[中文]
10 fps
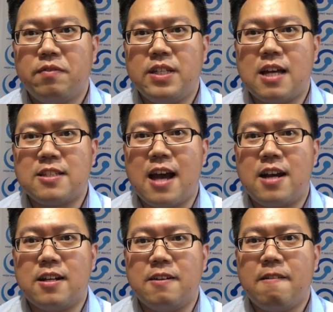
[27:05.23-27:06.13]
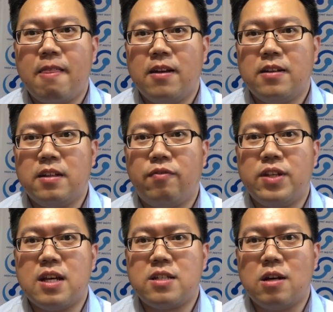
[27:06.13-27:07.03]
非常残忍，也
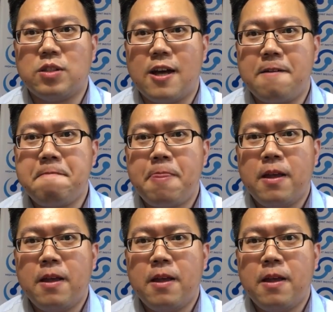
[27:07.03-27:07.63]
非常嚣张，